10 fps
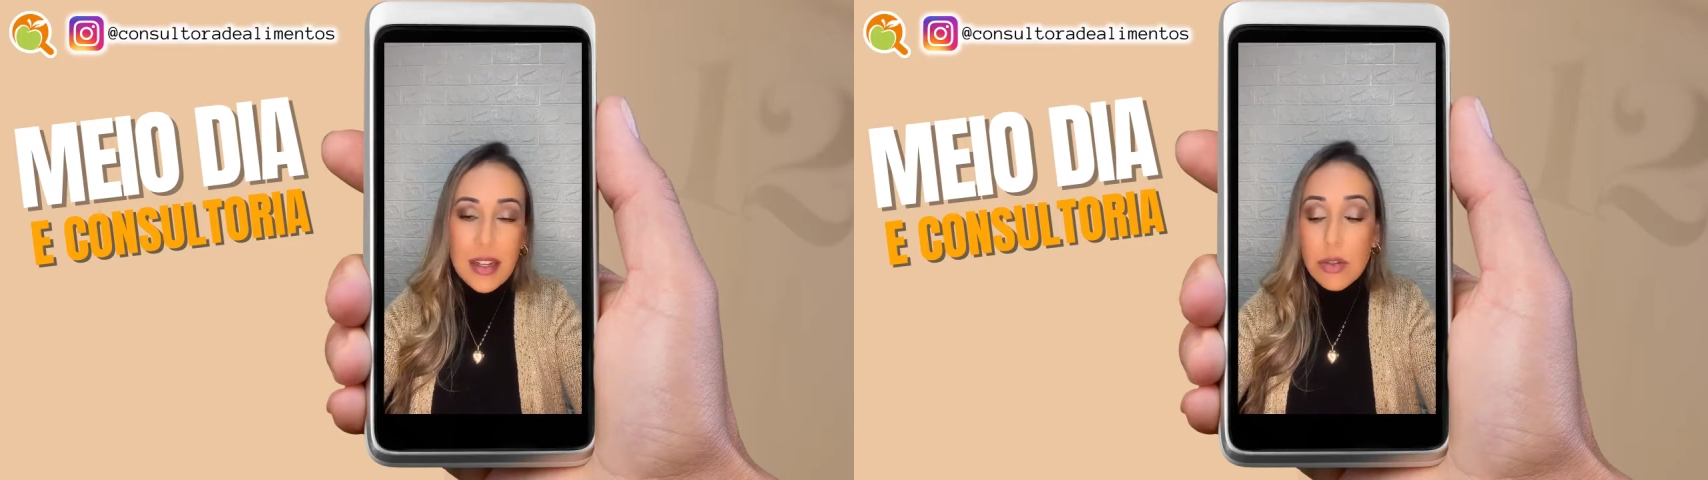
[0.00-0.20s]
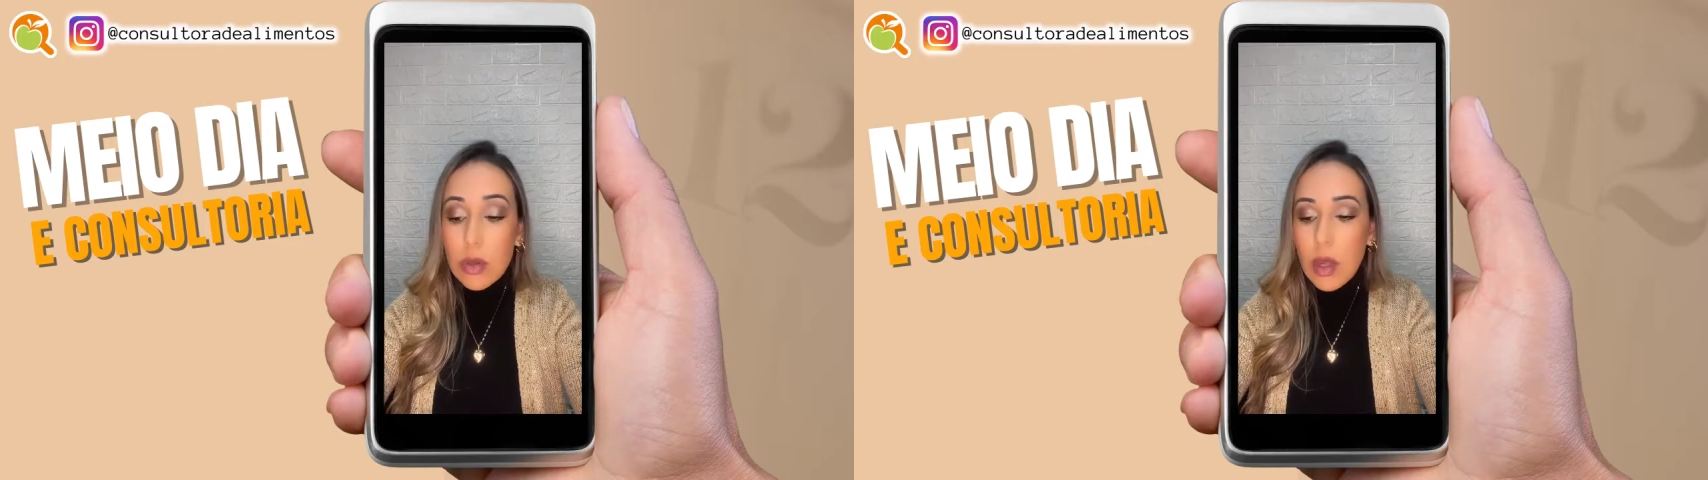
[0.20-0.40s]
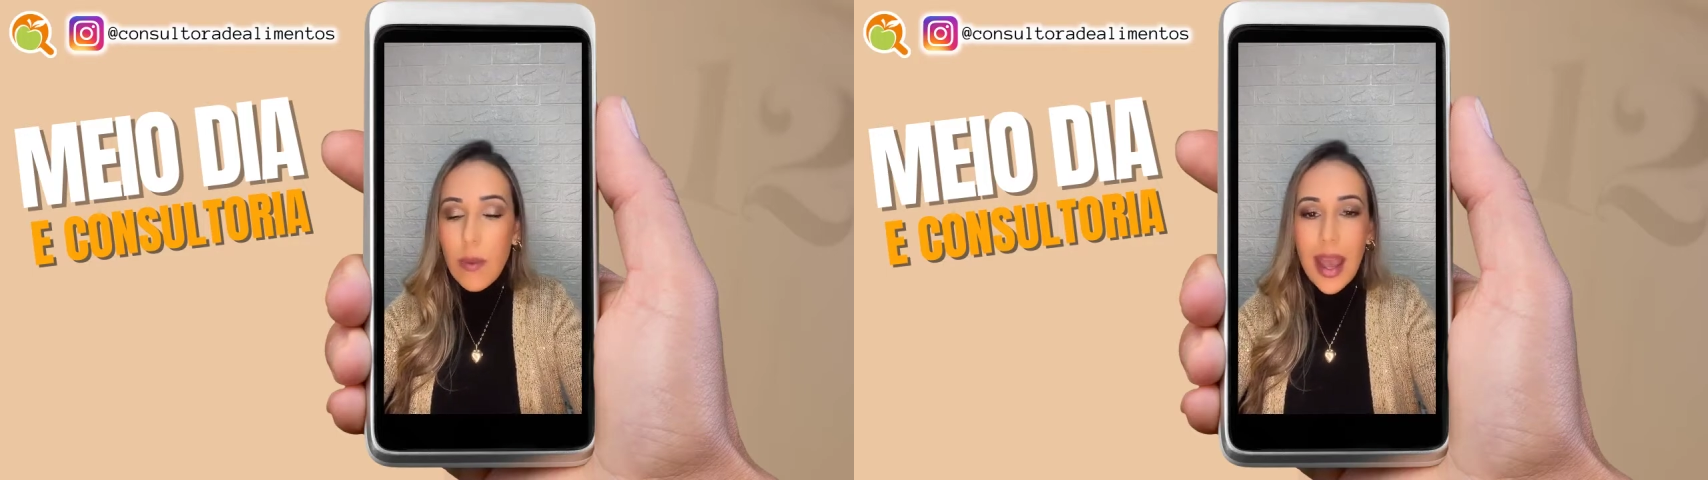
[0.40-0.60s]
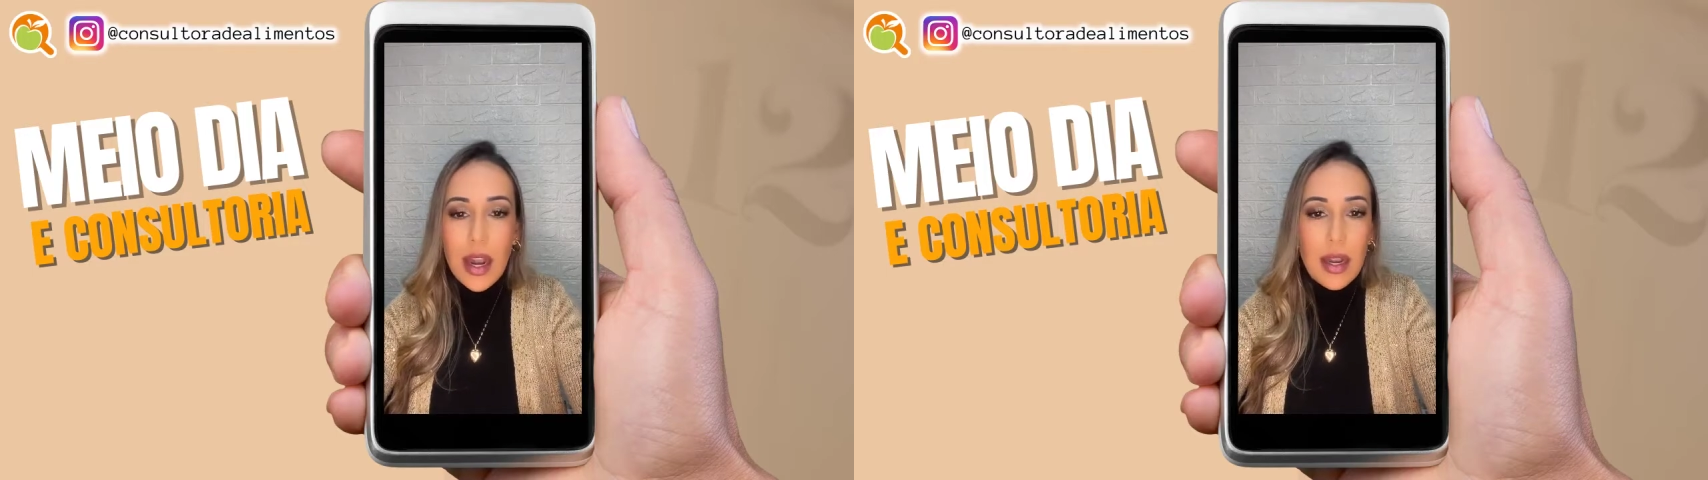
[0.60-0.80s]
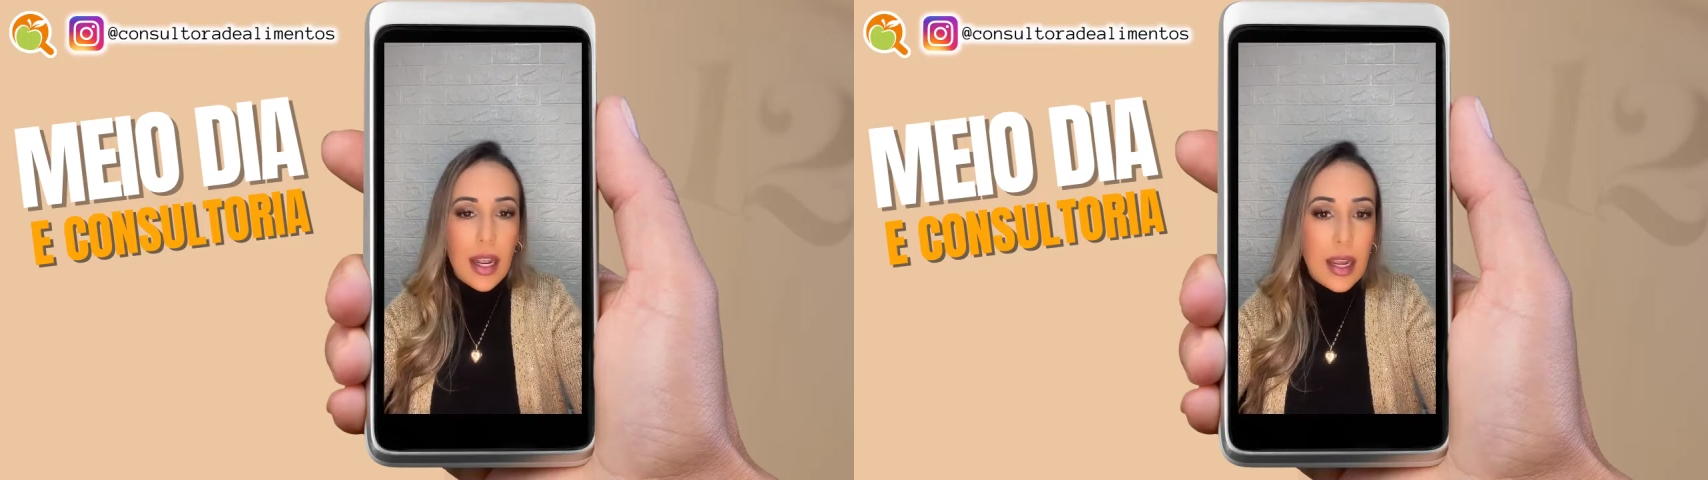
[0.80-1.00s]
isso não
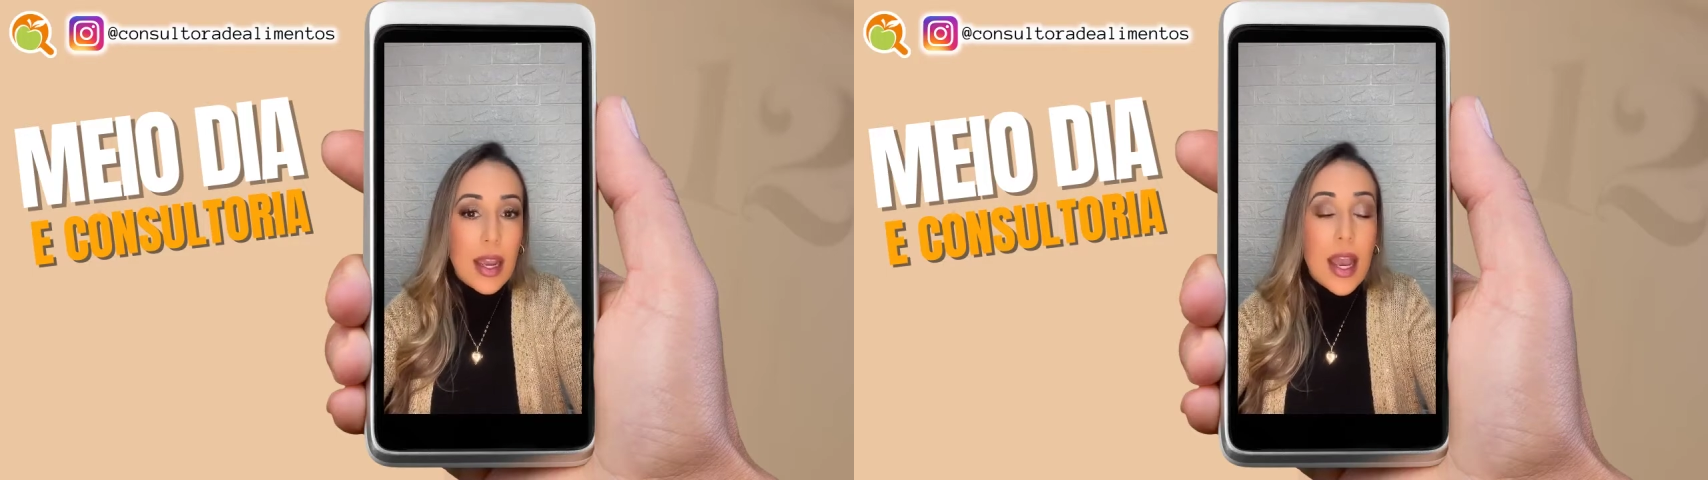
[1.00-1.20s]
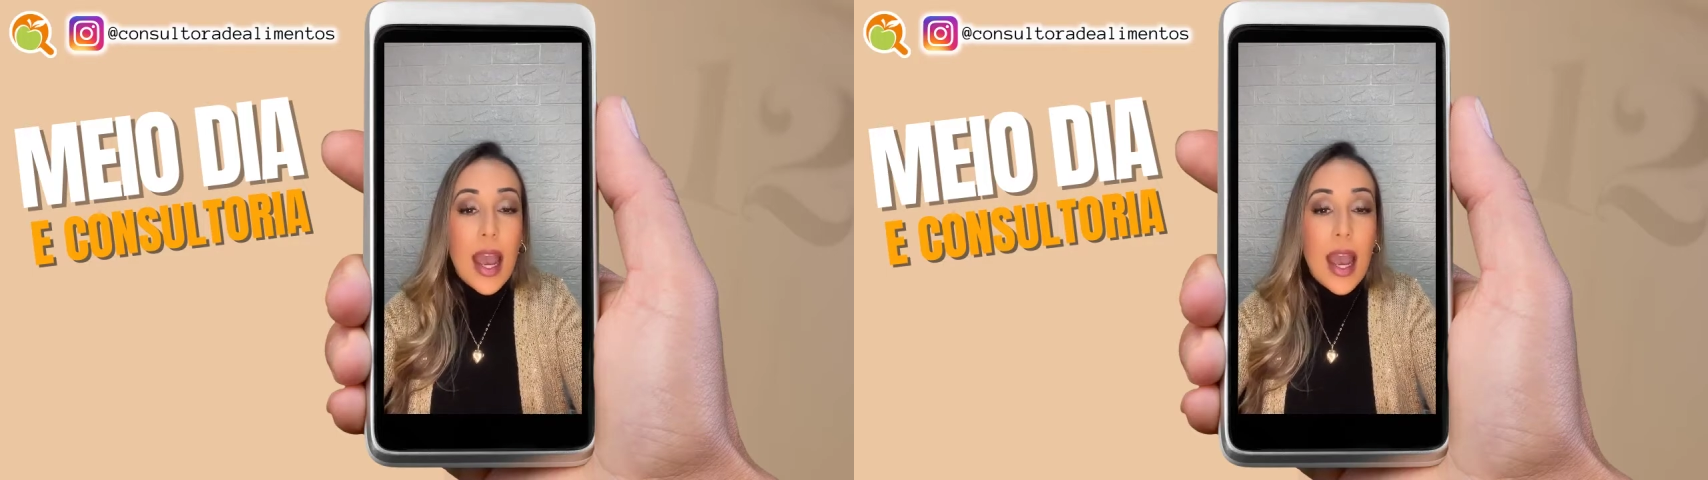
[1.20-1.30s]
era nem